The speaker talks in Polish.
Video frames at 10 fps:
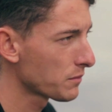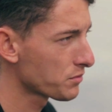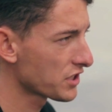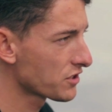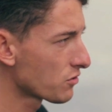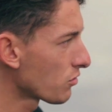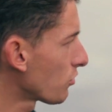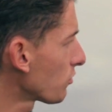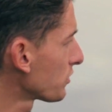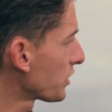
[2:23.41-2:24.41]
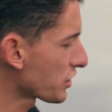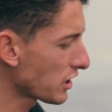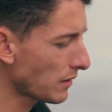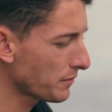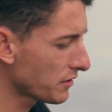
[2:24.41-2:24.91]
przez co
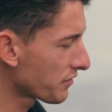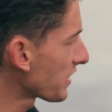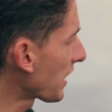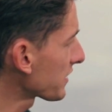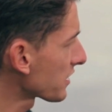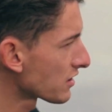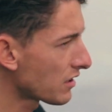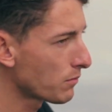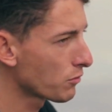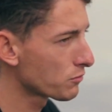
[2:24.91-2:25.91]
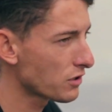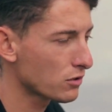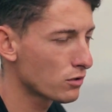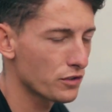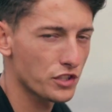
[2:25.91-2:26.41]
jeżeli mamy wiatr albo
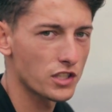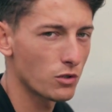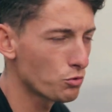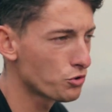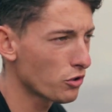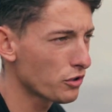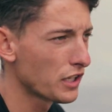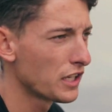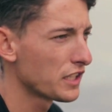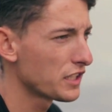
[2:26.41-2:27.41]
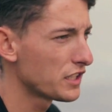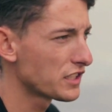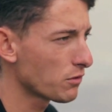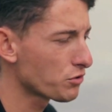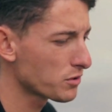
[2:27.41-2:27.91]
dodatkowo jeszcze uciąg
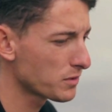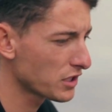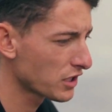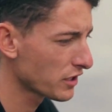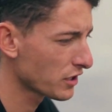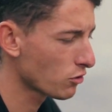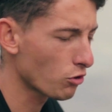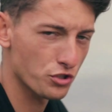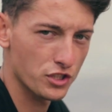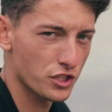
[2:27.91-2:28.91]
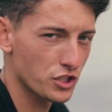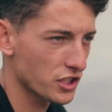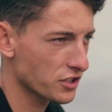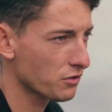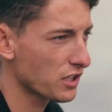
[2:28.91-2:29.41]
i założymy koszyk
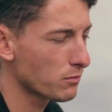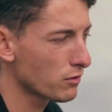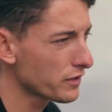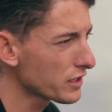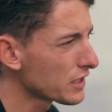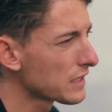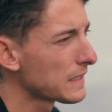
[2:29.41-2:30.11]
30-gramowy,